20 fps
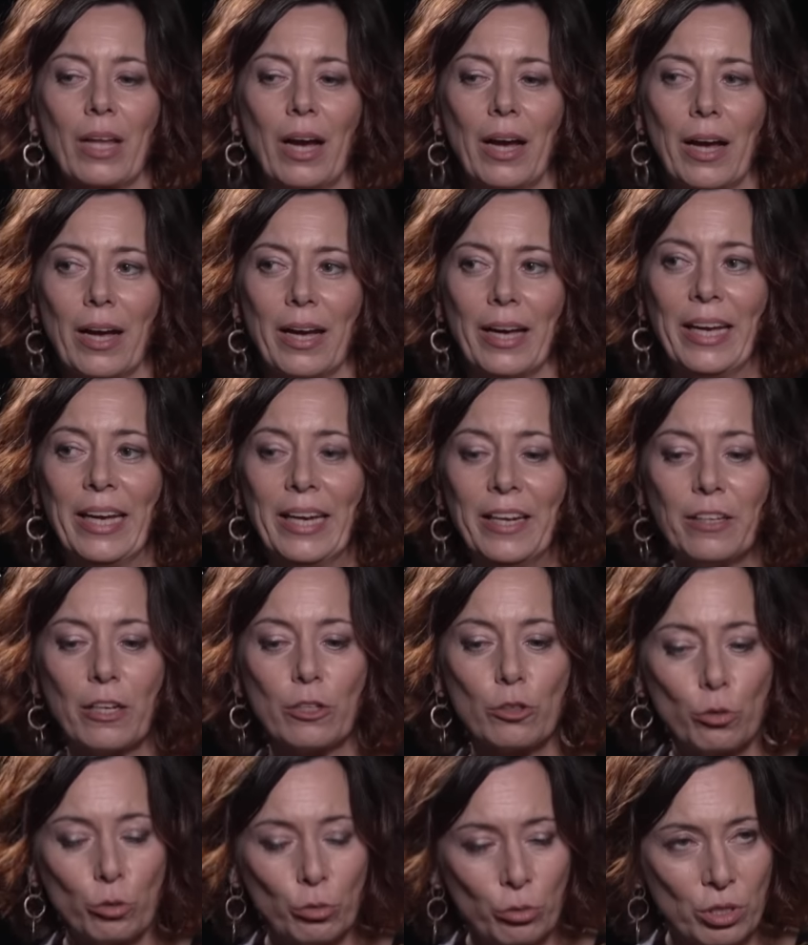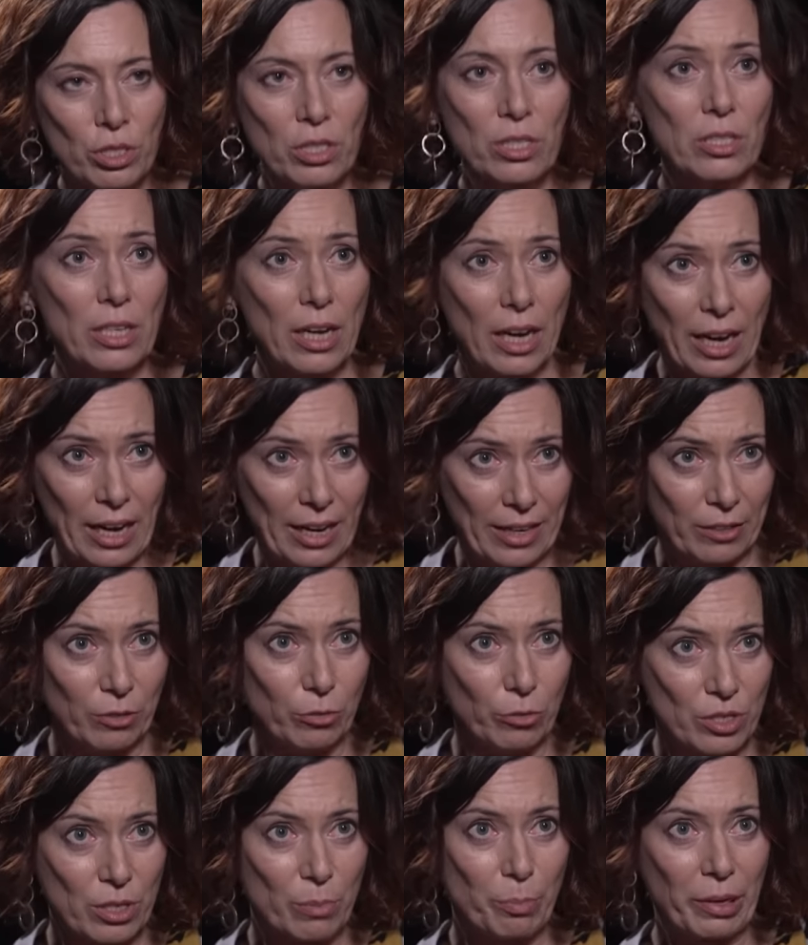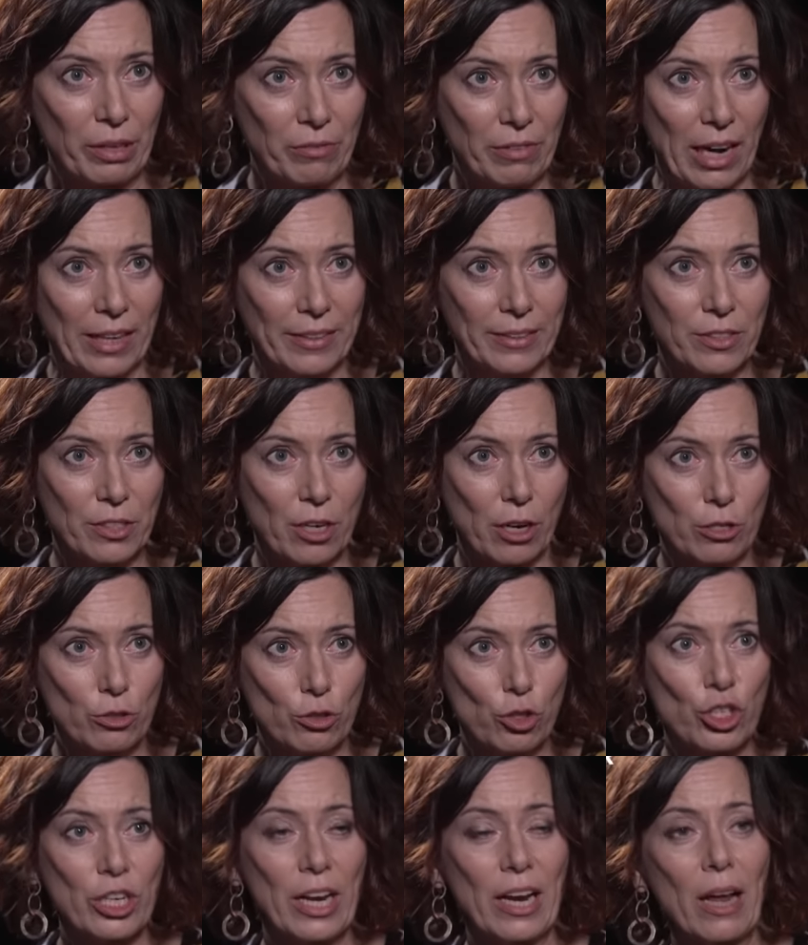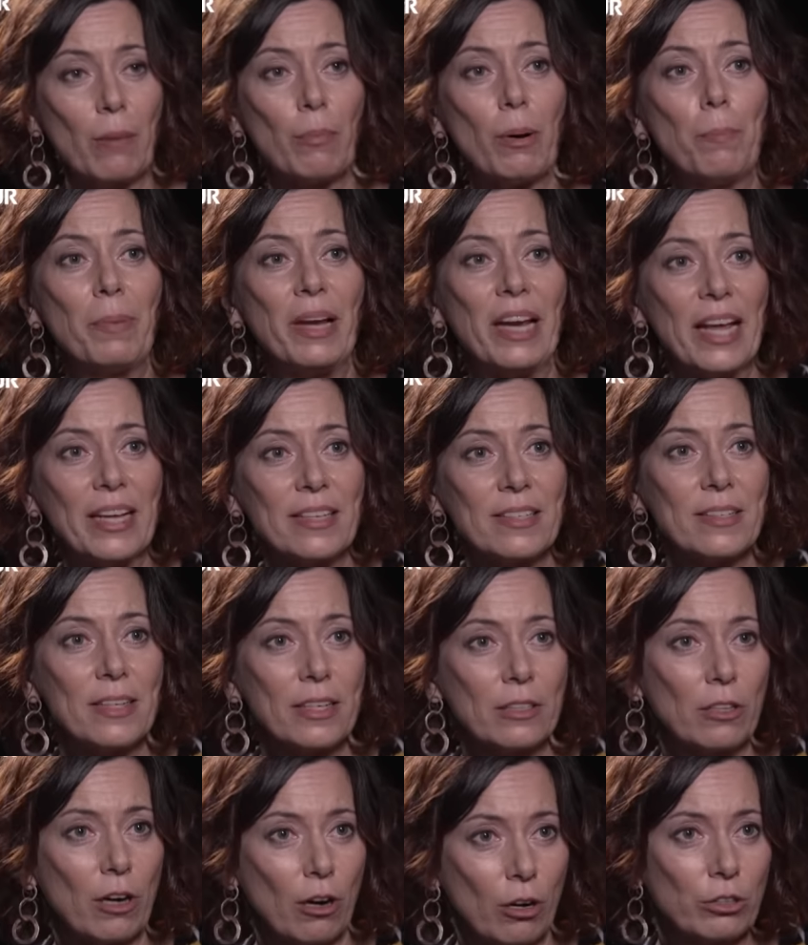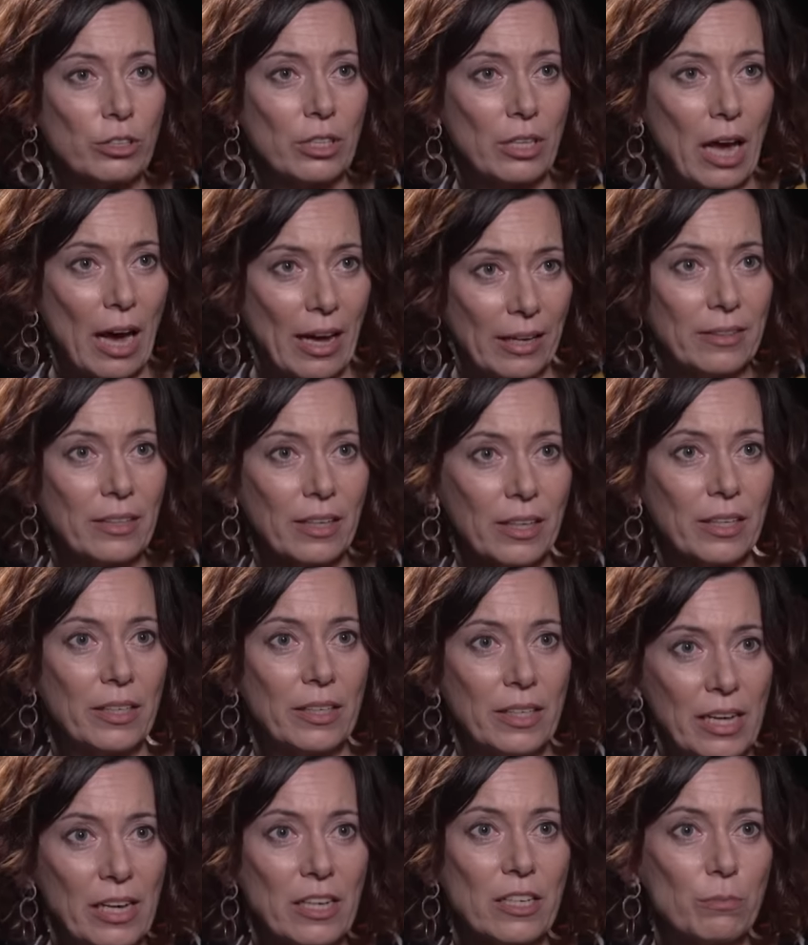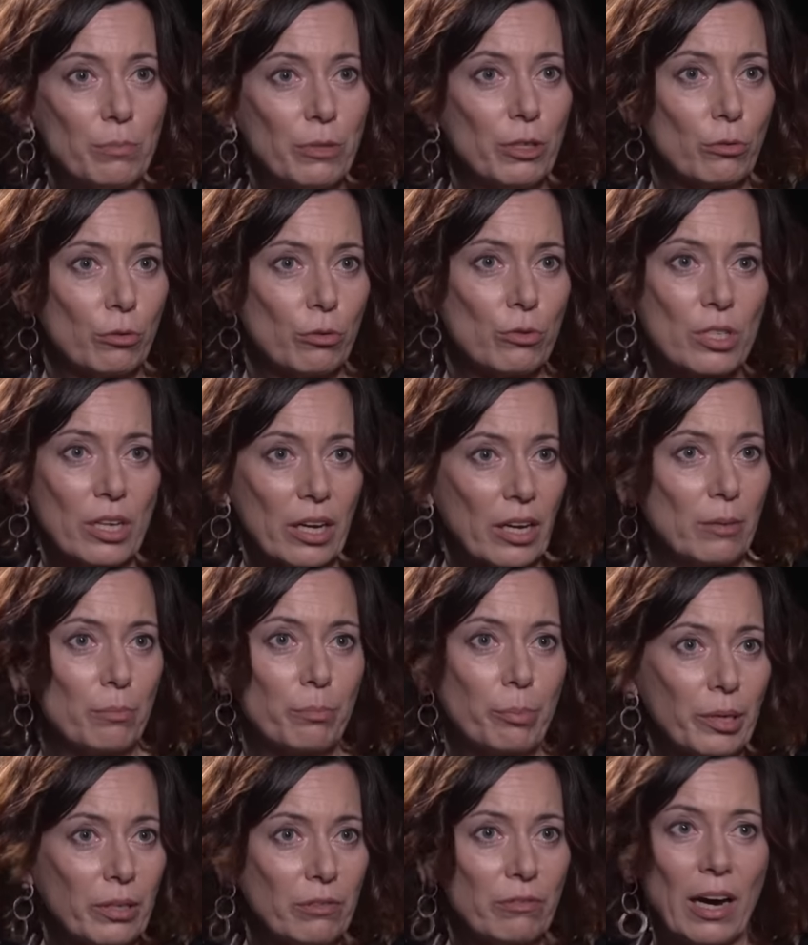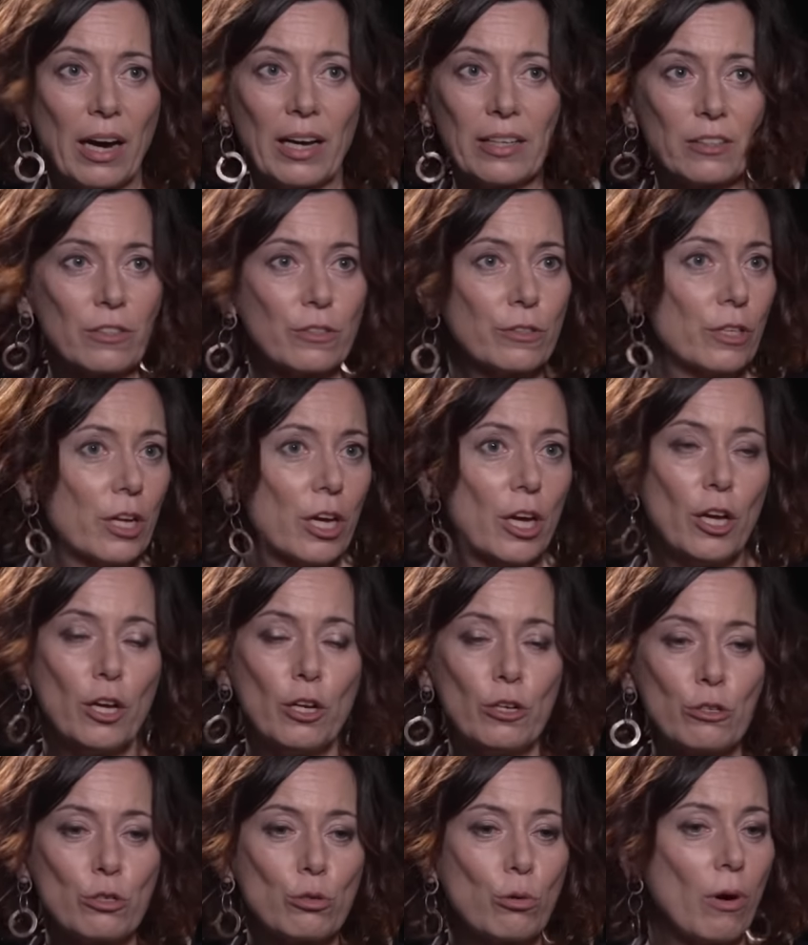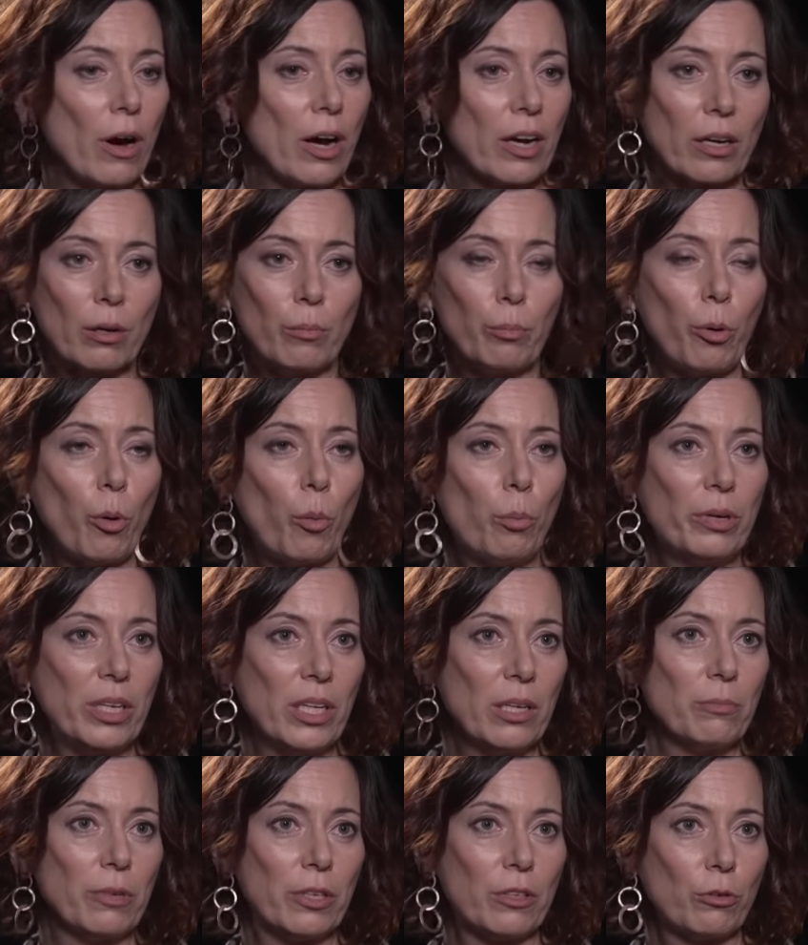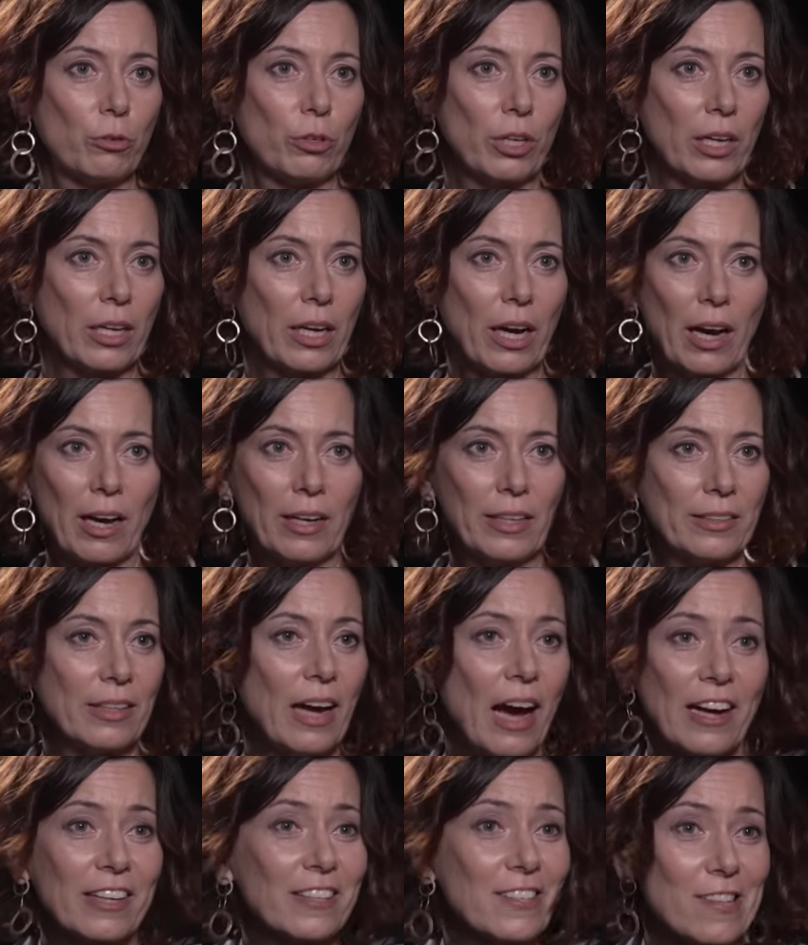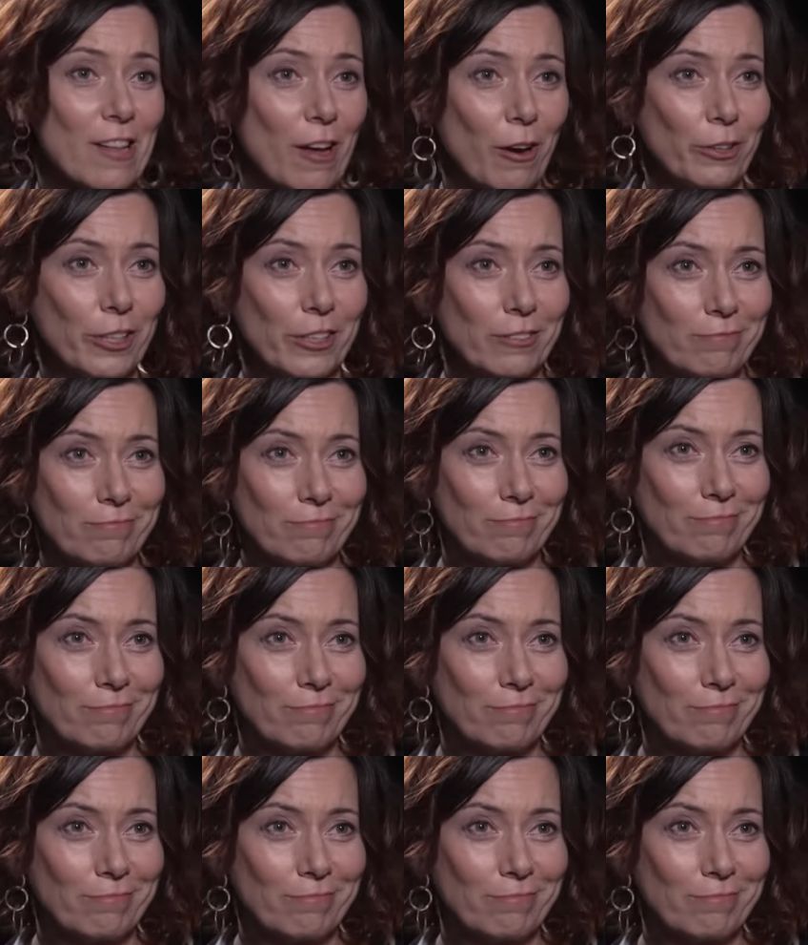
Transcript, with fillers: äh, hindert uns daran, unser Privates auszustellen, aber belästigt auch den anderen nicht mit unseren privaten Sorgen, Problemen oder gerade Tageslaune.